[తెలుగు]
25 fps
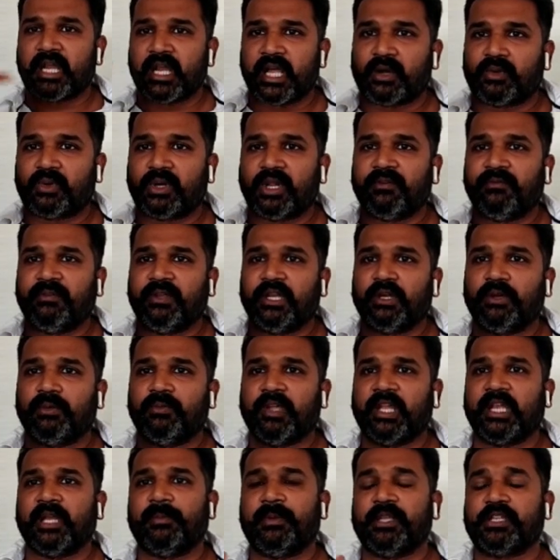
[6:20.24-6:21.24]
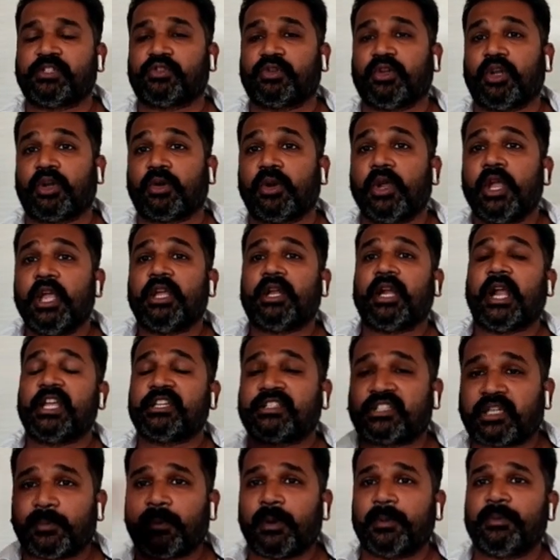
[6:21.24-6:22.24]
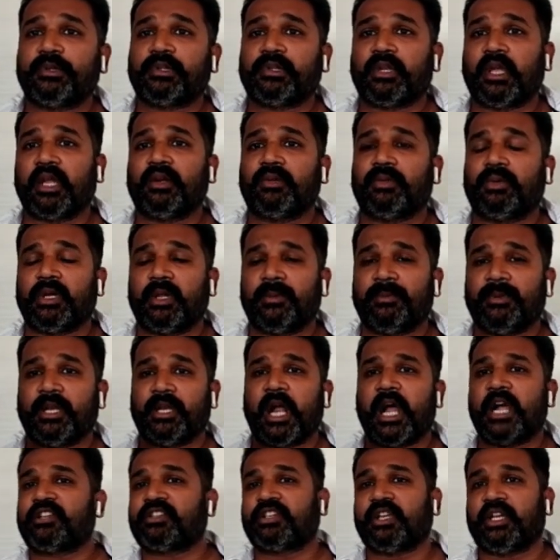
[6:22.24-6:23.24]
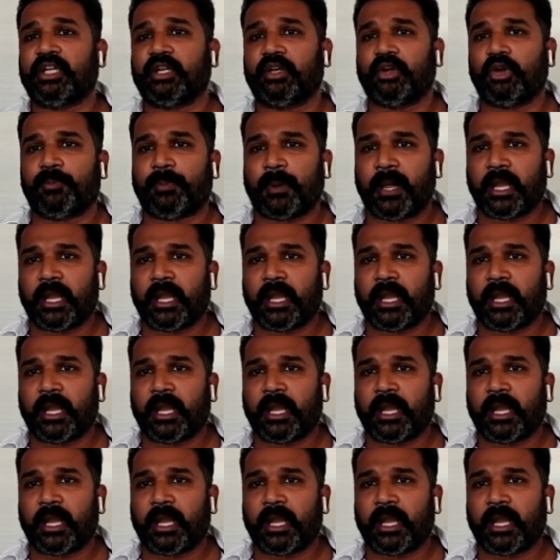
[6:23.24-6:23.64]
అన్నా కూడా వీళ్ళు వేలం వేస్తున్నారు రాష్ట్ర ప్రభుత్వాలు కూడా మీరు ఆక్షనింగ్ లో